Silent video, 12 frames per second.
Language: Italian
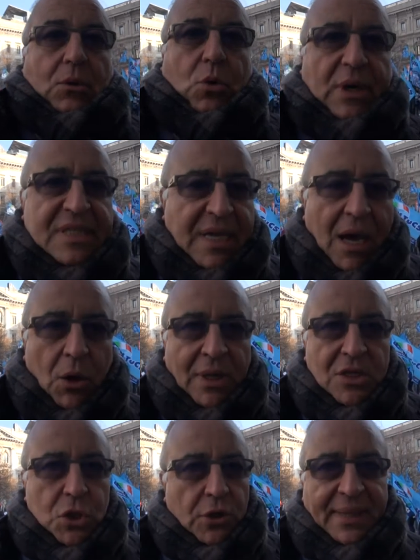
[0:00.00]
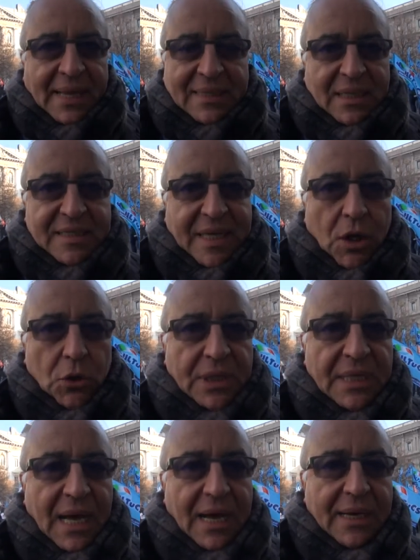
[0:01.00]
Questa è una giornata
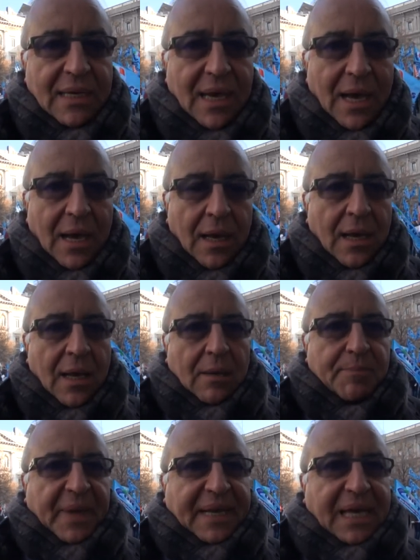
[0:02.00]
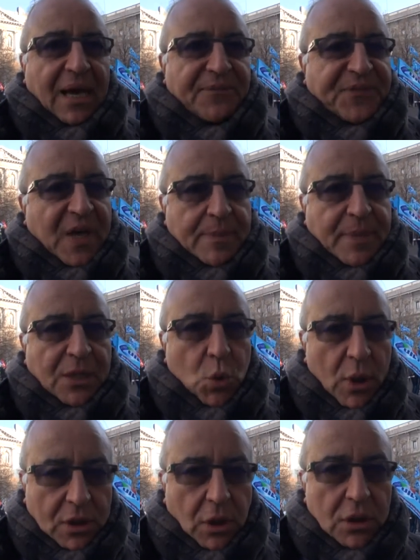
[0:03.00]
straordinaria perché afferma
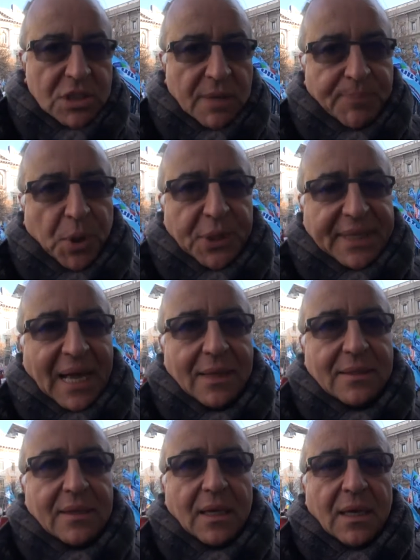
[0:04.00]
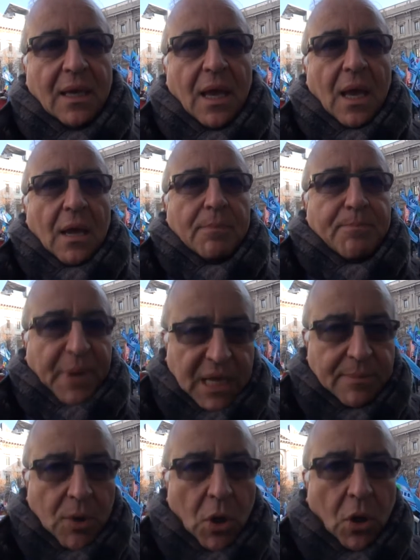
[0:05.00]
due cose importanti.
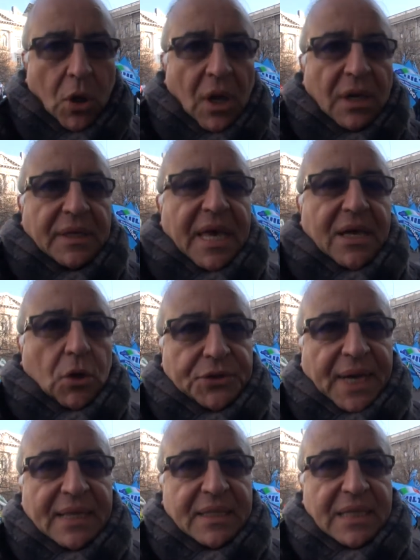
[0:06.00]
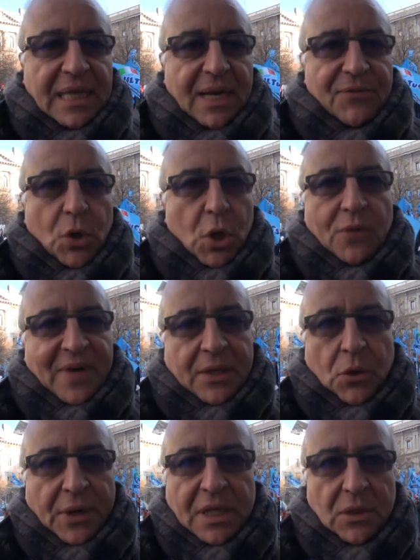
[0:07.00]
Primo, che i contratti di lavoro
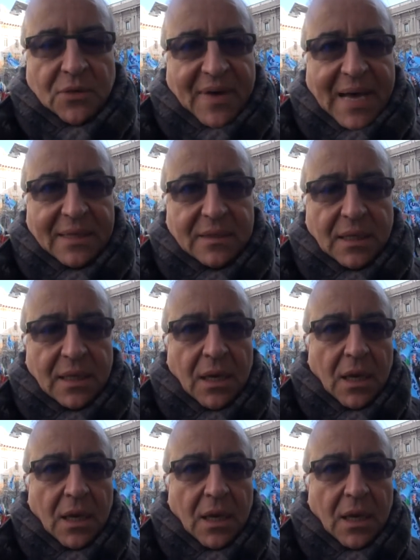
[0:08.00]
vanno rinnovati.